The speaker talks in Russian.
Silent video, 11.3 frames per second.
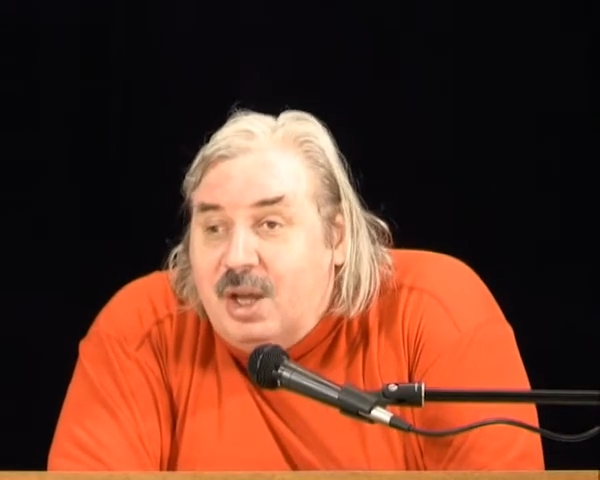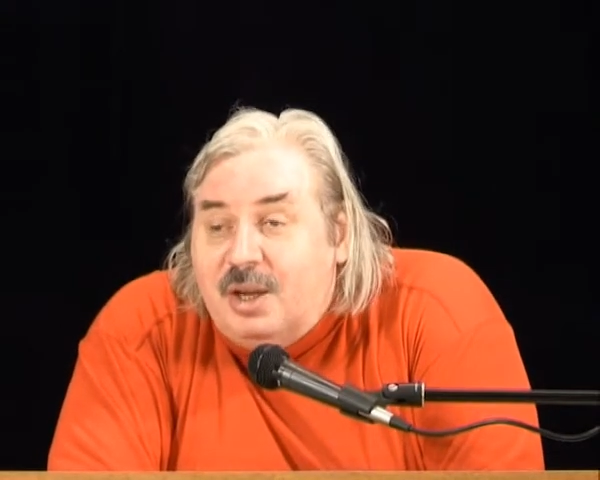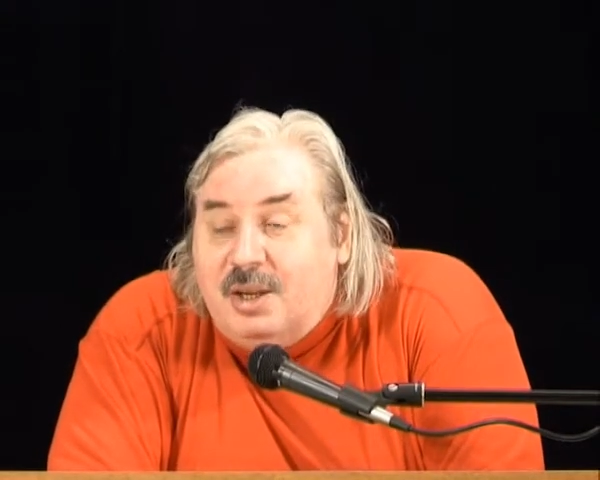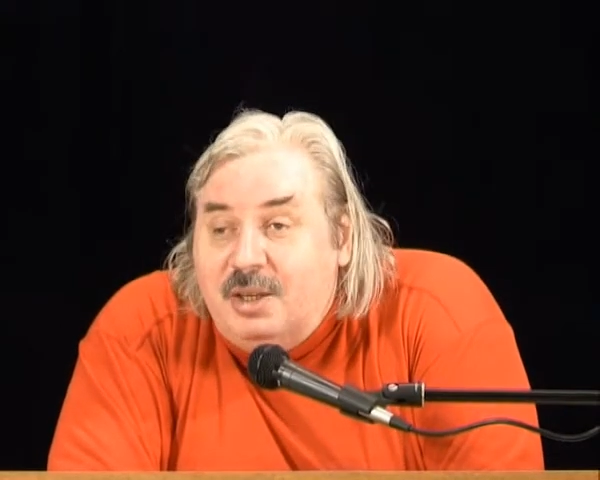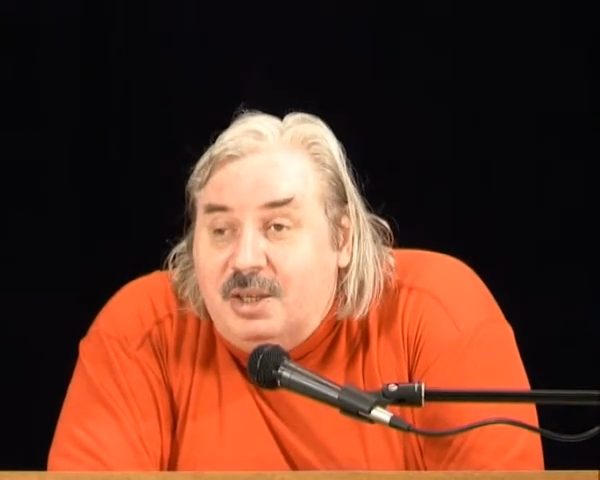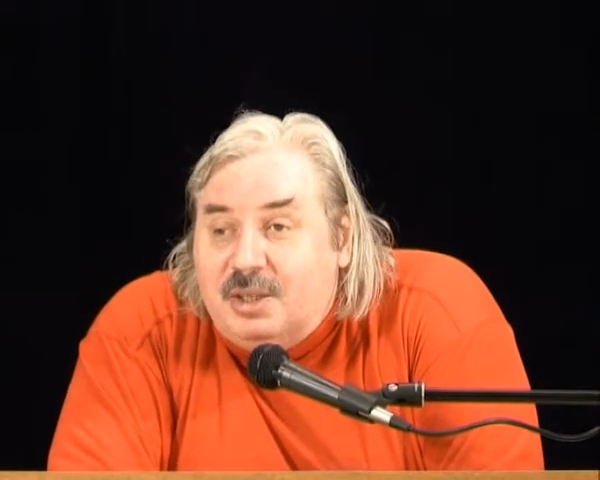что
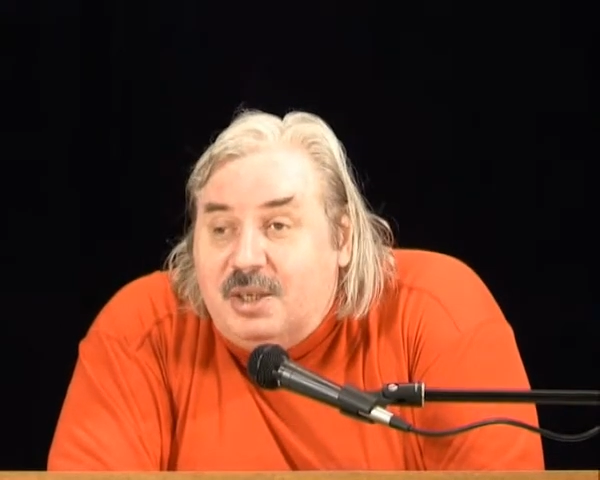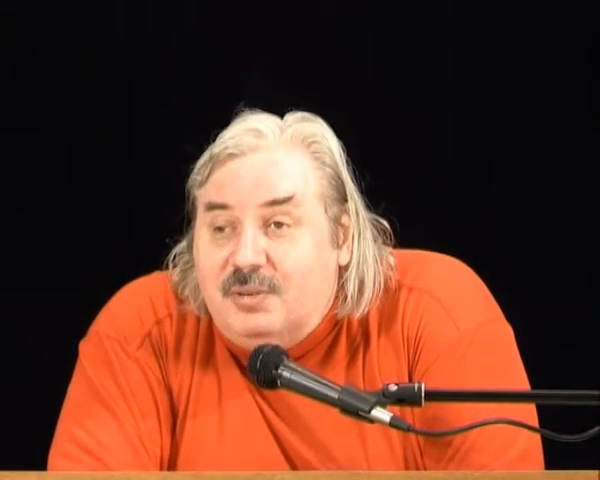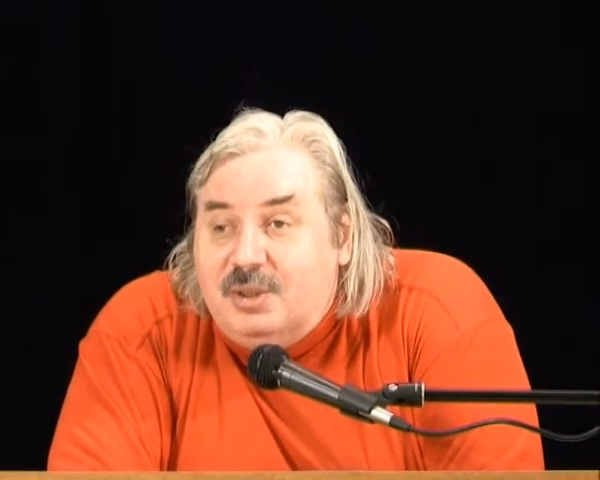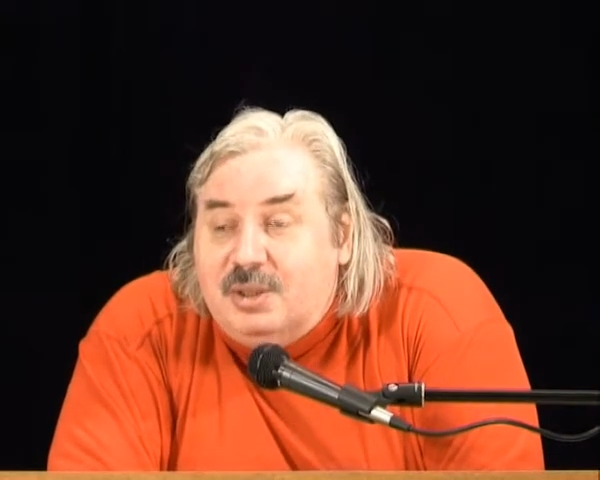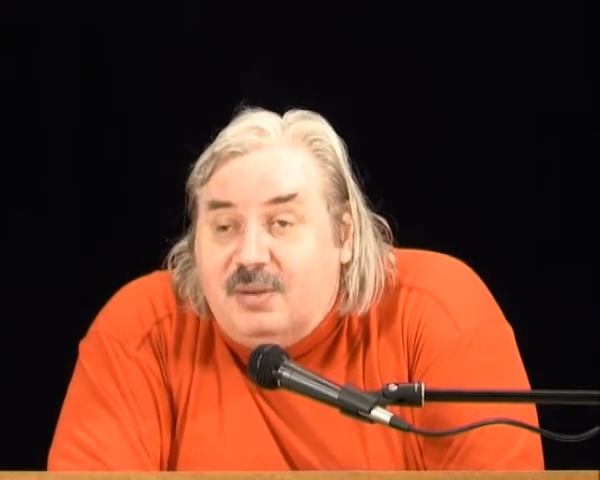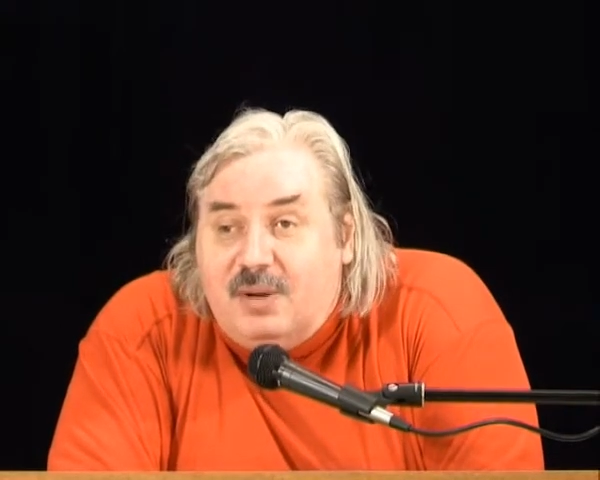органические
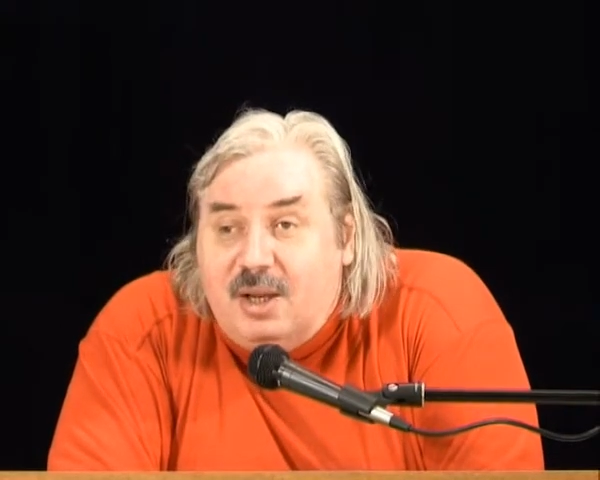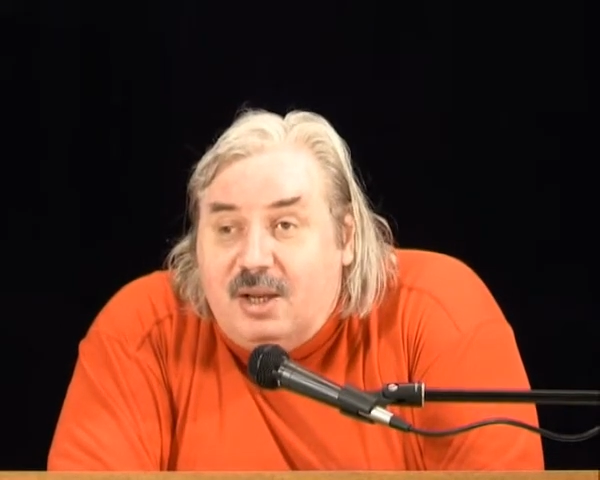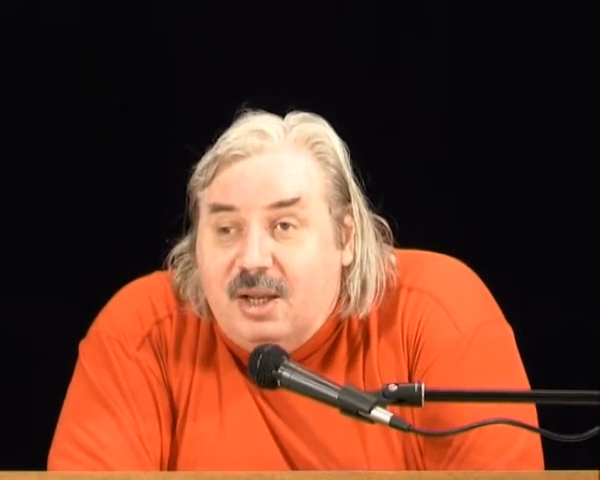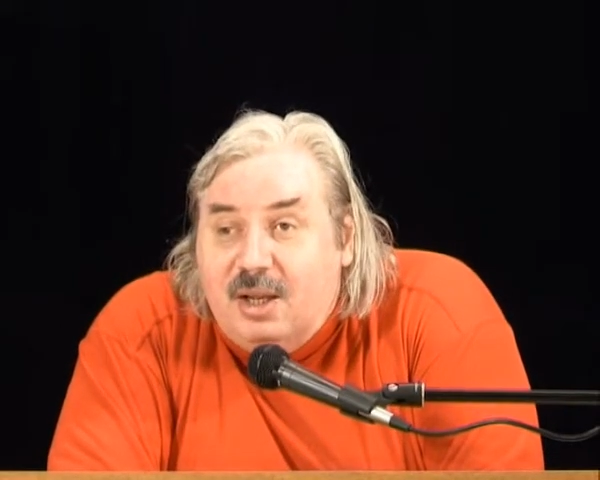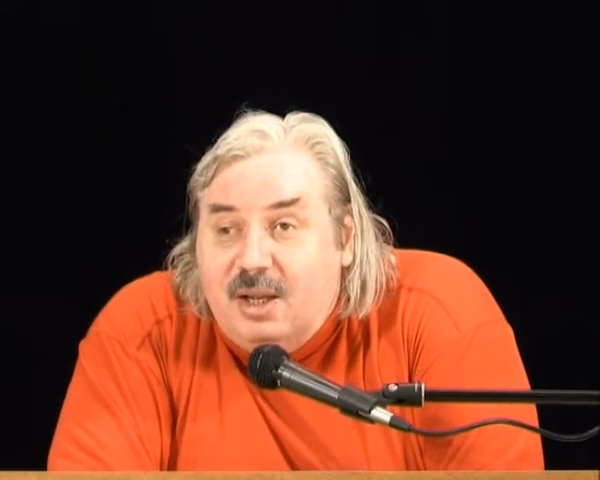вещества